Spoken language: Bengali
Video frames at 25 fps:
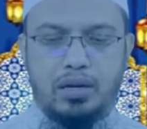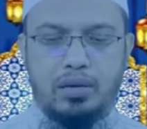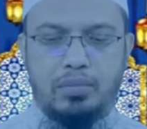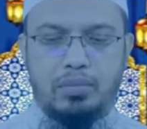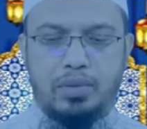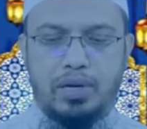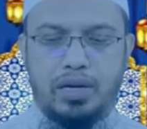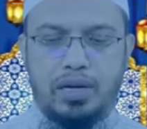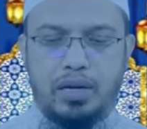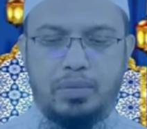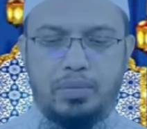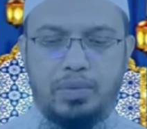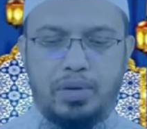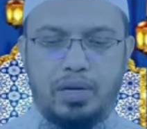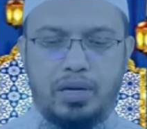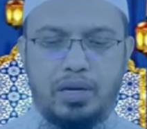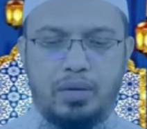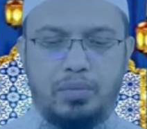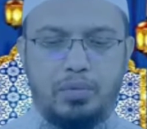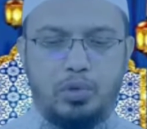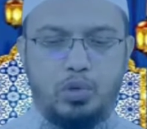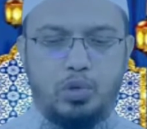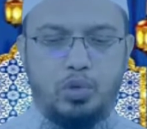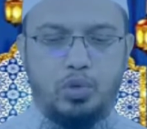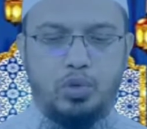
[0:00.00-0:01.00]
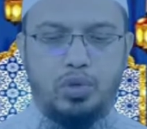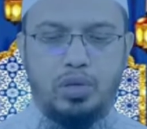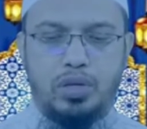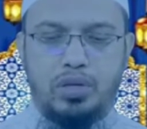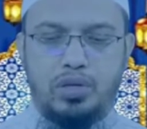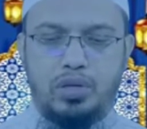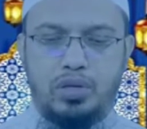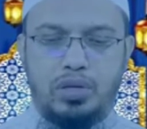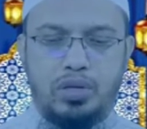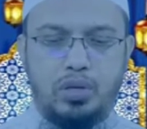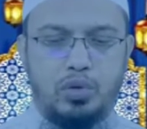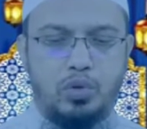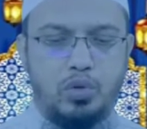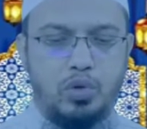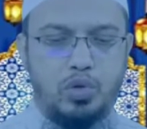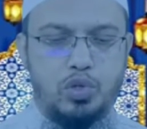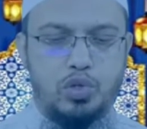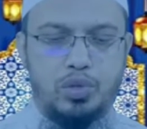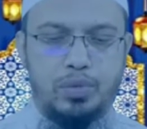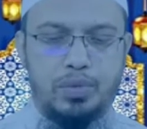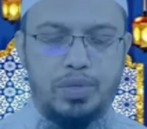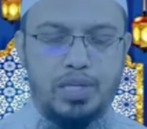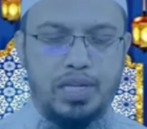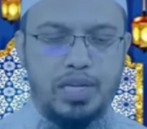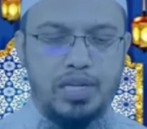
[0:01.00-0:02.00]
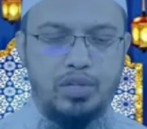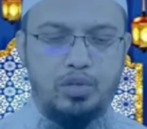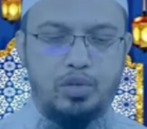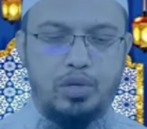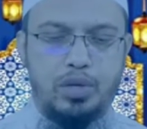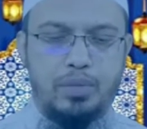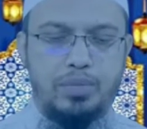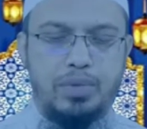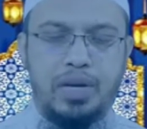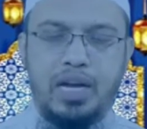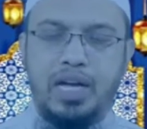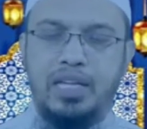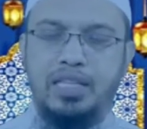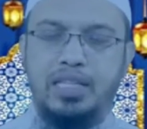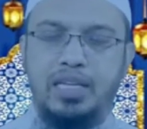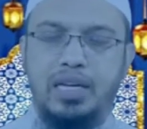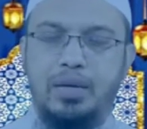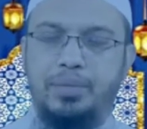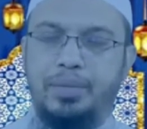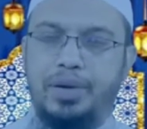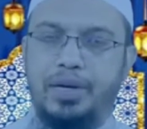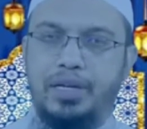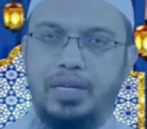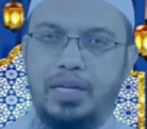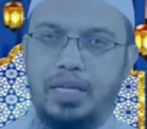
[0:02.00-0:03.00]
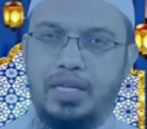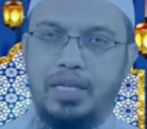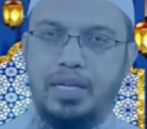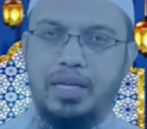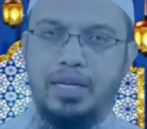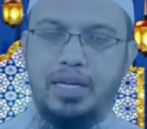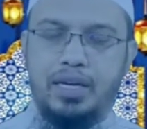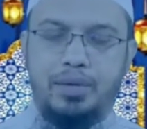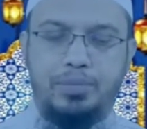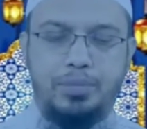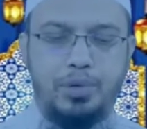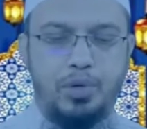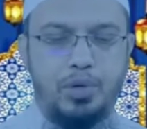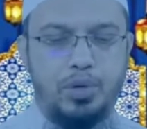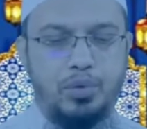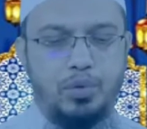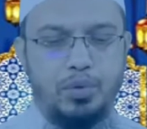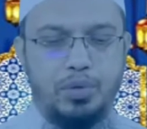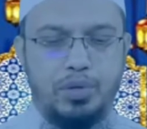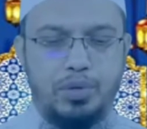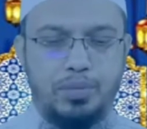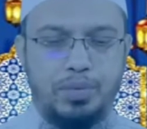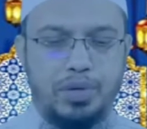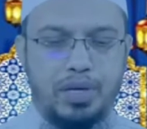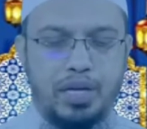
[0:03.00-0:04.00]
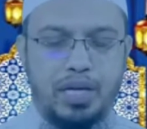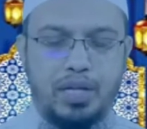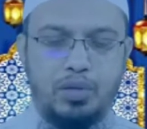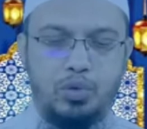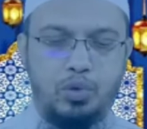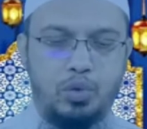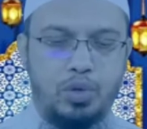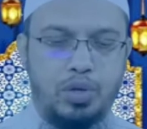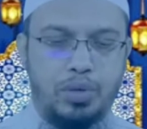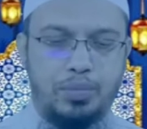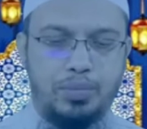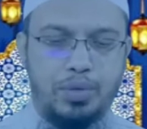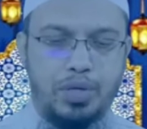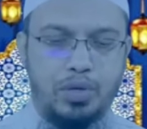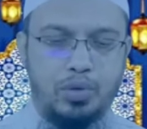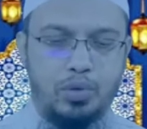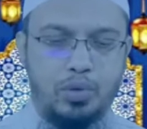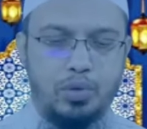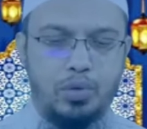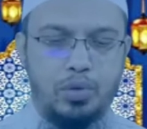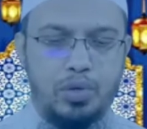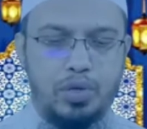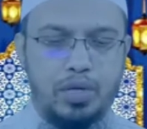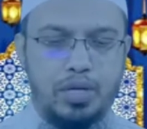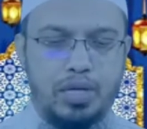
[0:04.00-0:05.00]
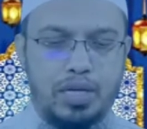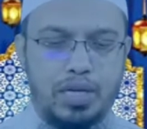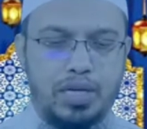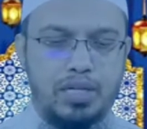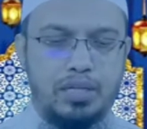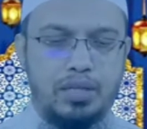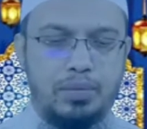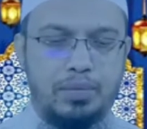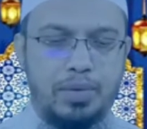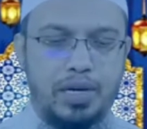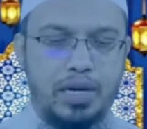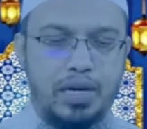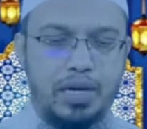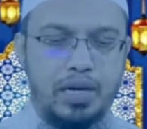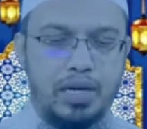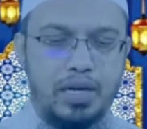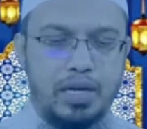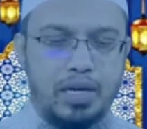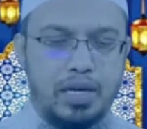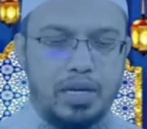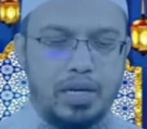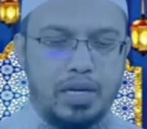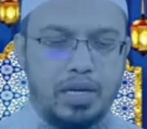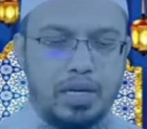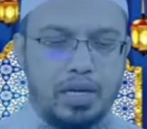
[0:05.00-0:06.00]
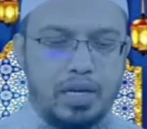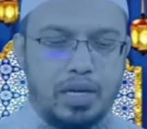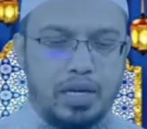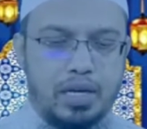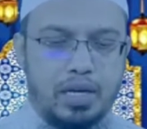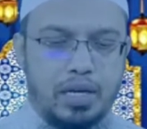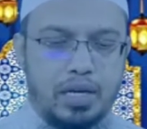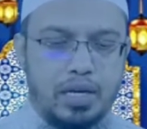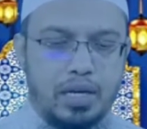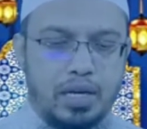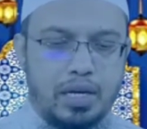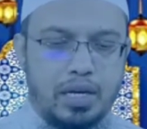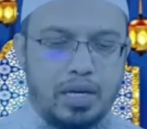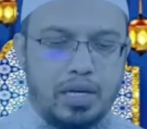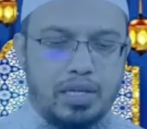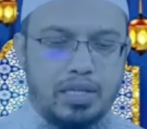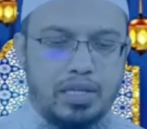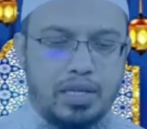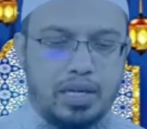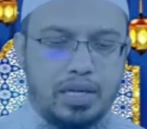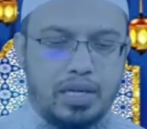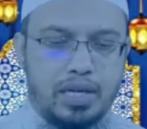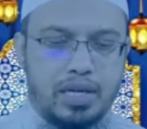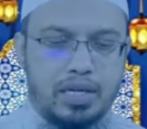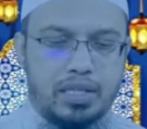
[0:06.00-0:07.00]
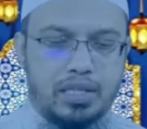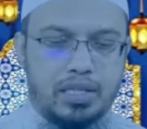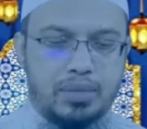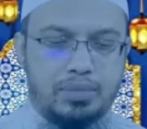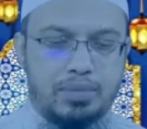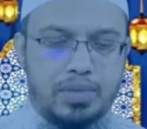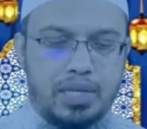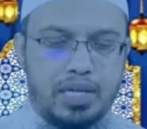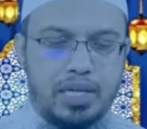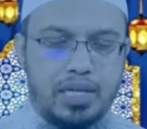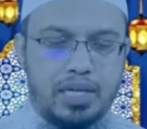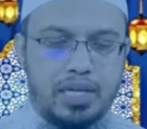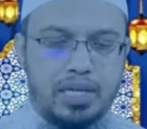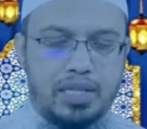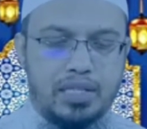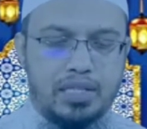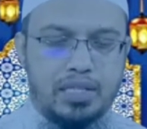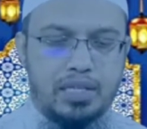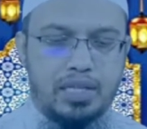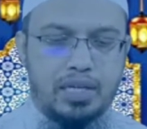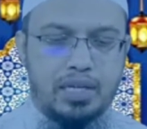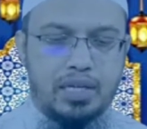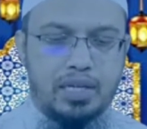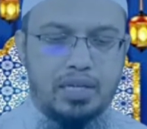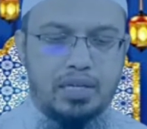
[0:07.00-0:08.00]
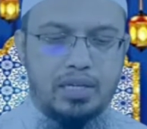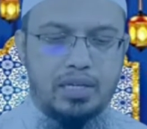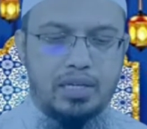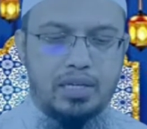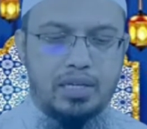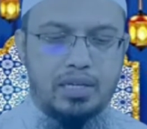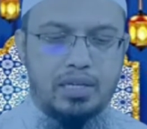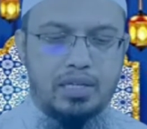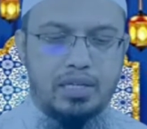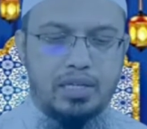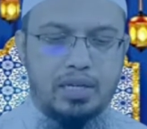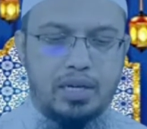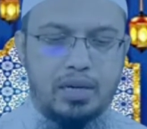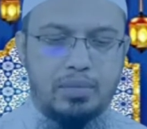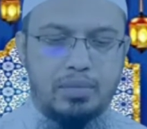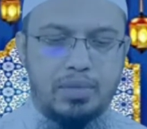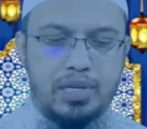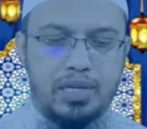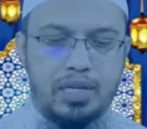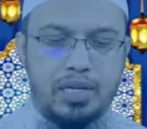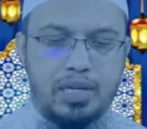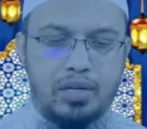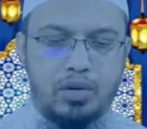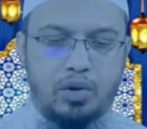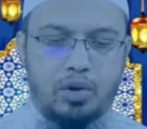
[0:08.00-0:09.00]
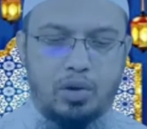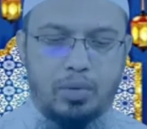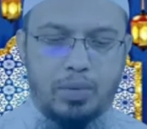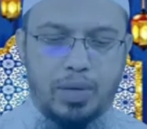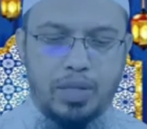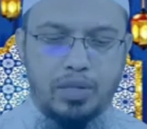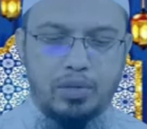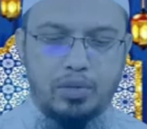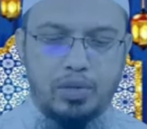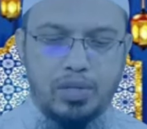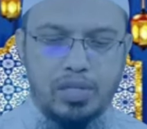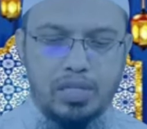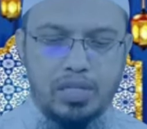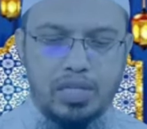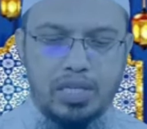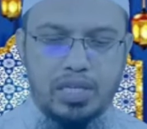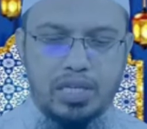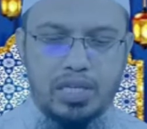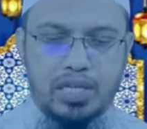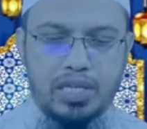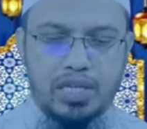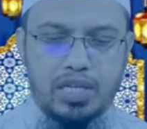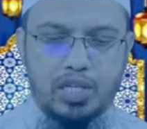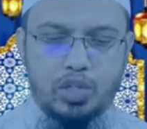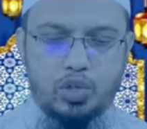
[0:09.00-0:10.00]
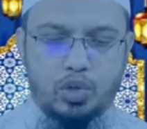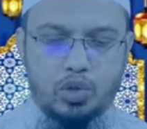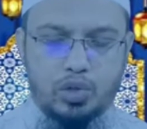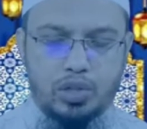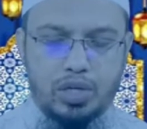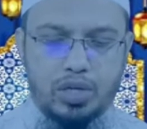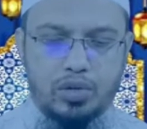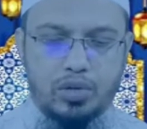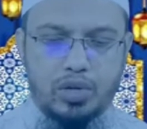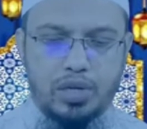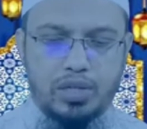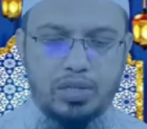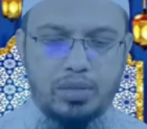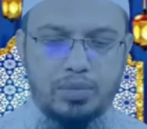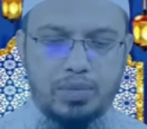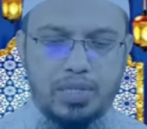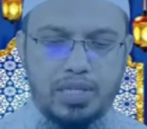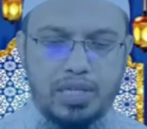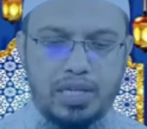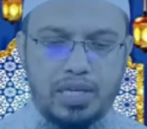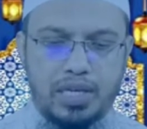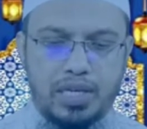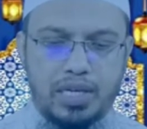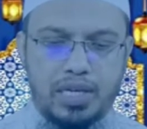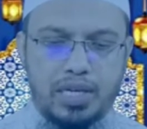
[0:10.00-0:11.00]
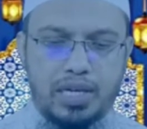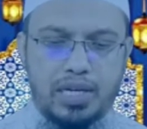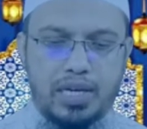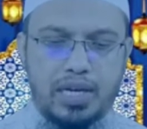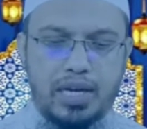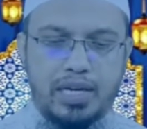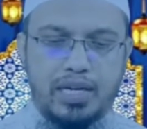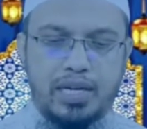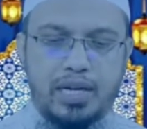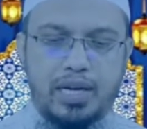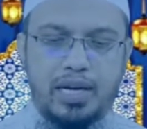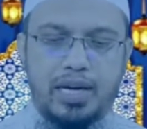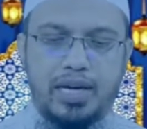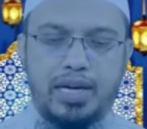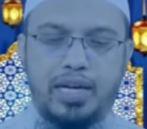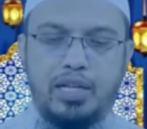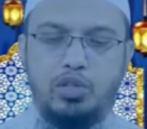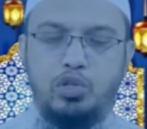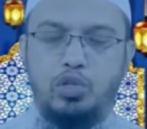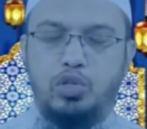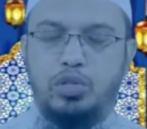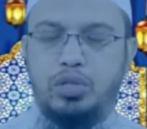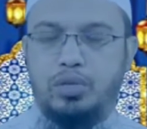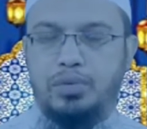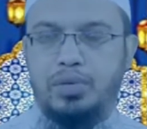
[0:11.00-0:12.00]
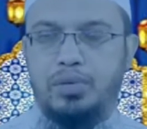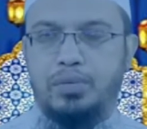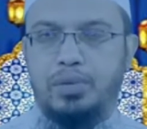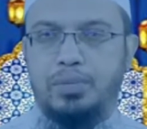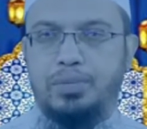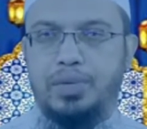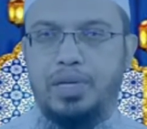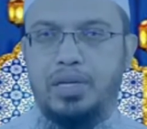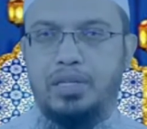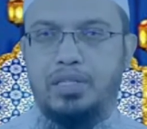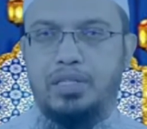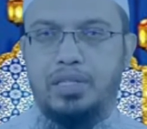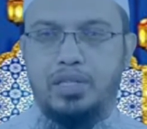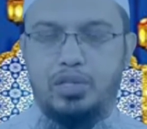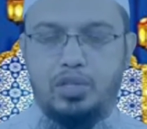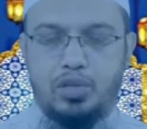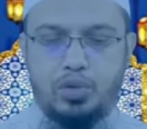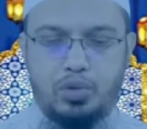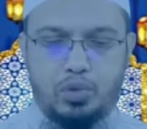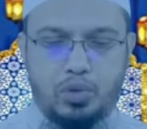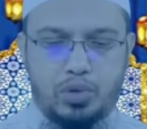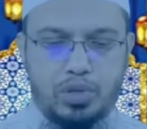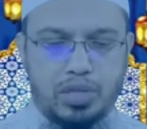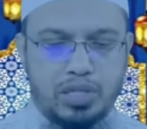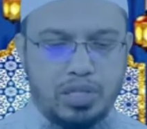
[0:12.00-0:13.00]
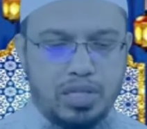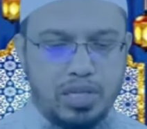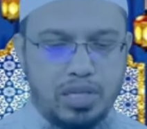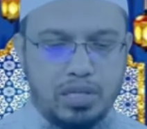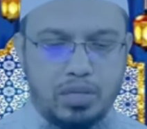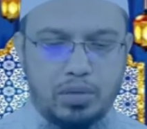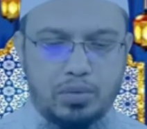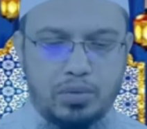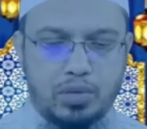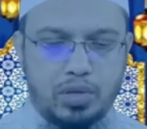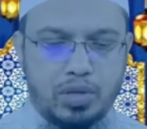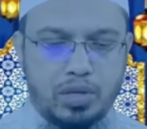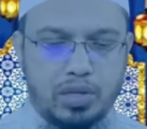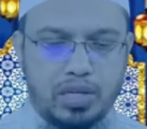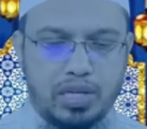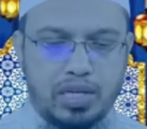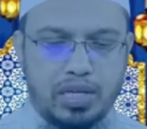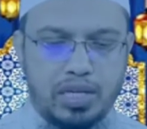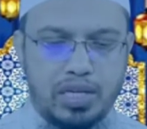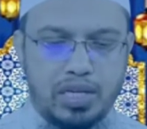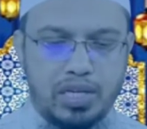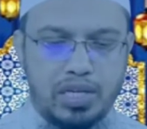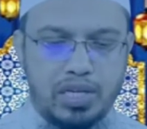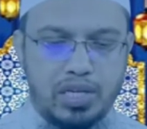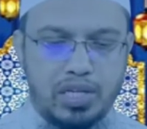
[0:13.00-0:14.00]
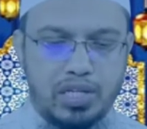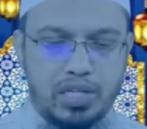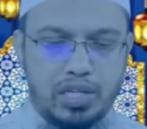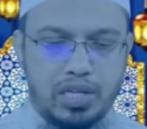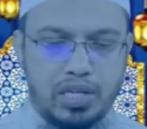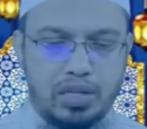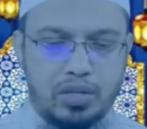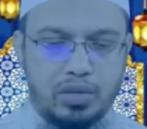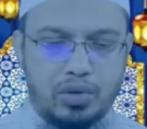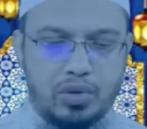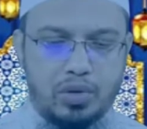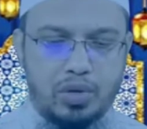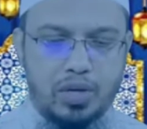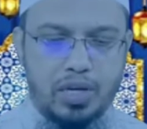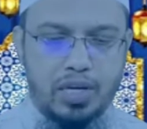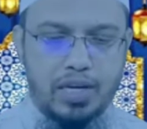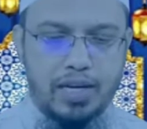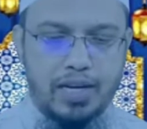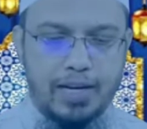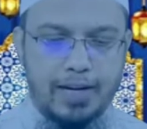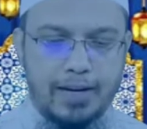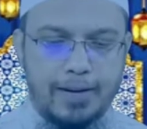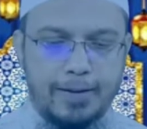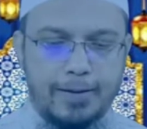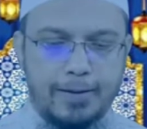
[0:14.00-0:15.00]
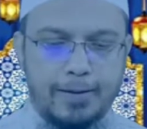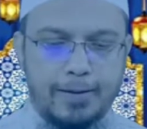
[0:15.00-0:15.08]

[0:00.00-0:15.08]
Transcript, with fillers: বা নাপাক কাপড় শুকানো দিতে কোনো অসুবিধা নেই যদি আপনার হাতে নাপাক না থাকে আপনি এটা করতে পারেন হাত ধুয়ে আপনি এগুলো নাড়তে পারেন এইচ আকাশ আপনি লিখেছেন স্বামীর অবাধ্য স্ত্রীকে নিয়ে সংসার করা যাবে কি এটা একান্ত স্বামীর ব্যাপার তিনি যদি করতে চান তাকে নিষেধ করেন না